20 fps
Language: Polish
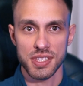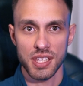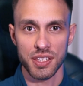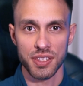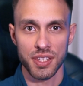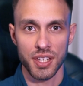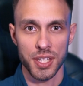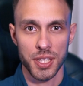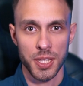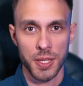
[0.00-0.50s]

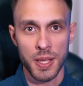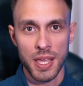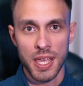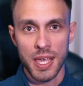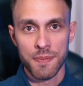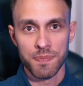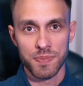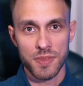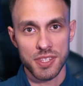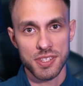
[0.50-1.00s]
standard.
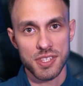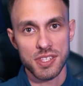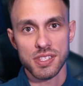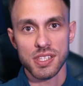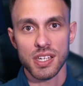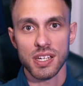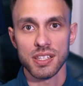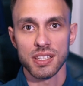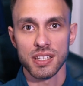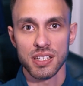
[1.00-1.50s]

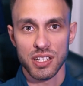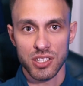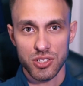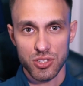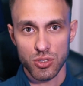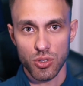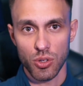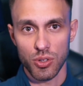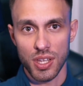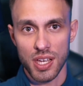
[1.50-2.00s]
Decyzja
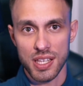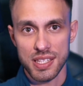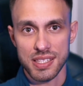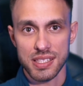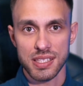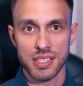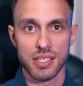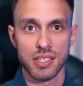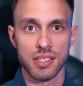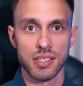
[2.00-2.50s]
należy do
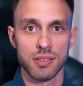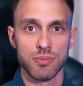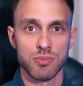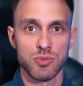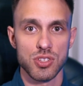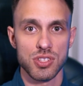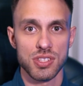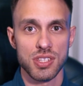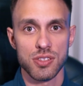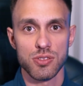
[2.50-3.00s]
nas, e,
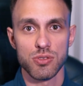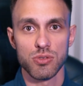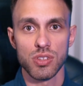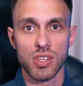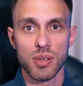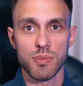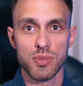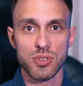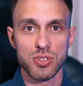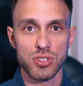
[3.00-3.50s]
czy
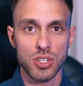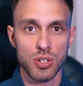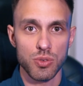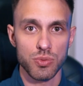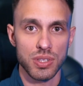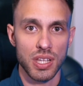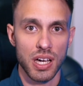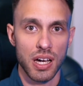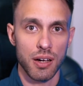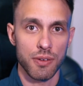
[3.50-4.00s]
zdecydujemy się
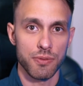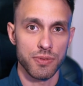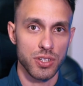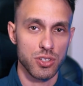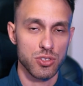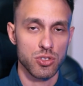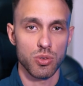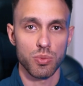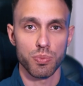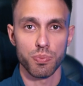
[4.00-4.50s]
na
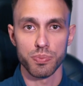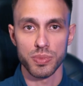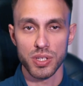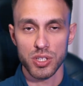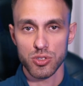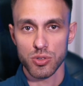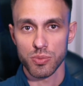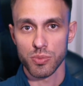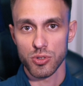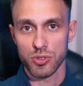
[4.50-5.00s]
większą lub
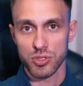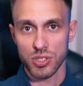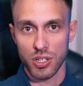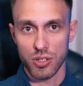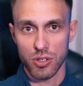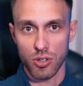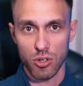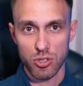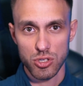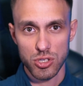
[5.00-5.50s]
mniejszą
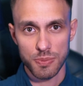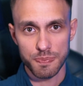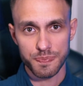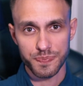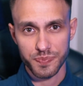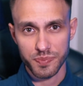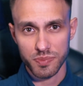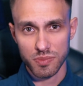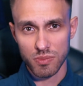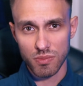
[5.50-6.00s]
rozdzielczość.
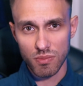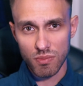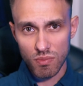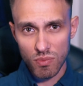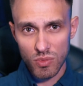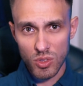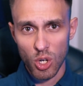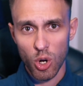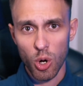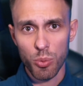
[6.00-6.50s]

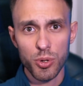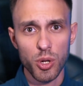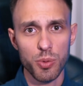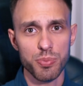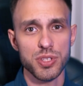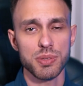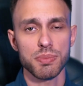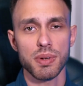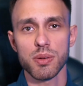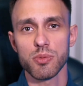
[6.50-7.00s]
Obie
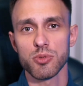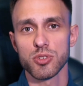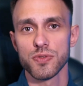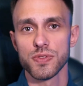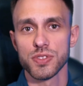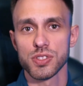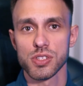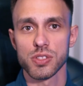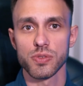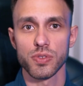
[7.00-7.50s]
opcje mają
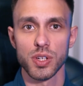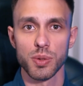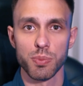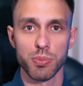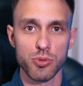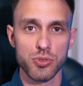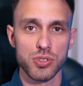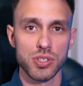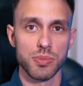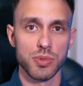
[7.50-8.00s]
oczywiście swoje
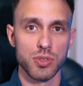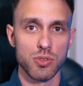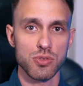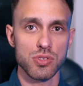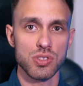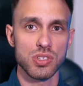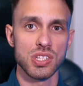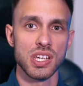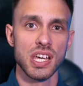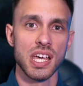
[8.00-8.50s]
plusy i
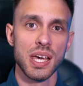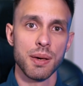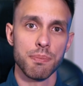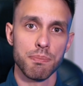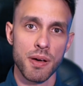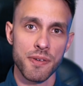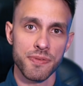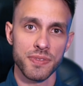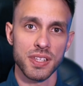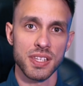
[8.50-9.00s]
minusy.
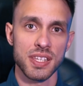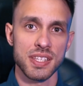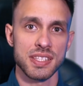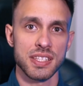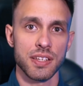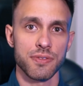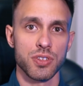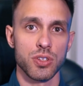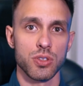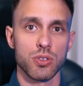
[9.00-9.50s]
Pewne jest
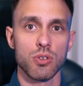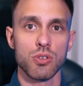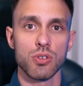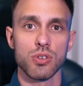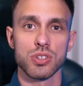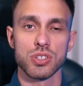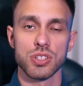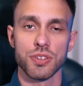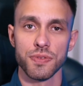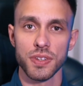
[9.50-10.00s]
zawsze to,
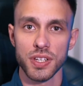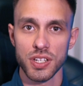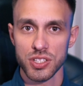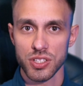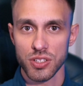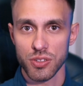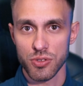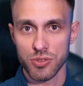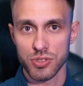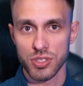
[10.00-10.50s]
że
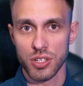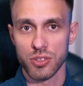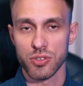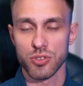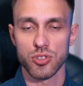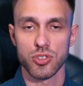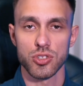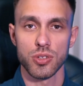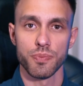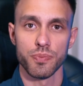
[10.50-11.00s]
większa
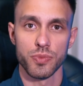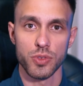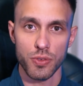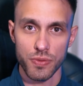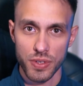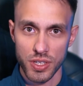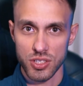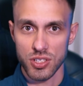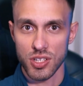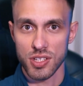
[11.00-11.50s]
rozdzielczość to
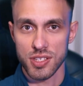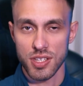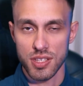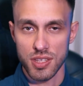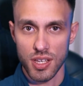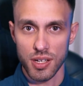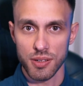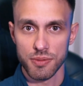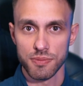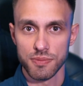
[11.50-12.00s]
większa cena.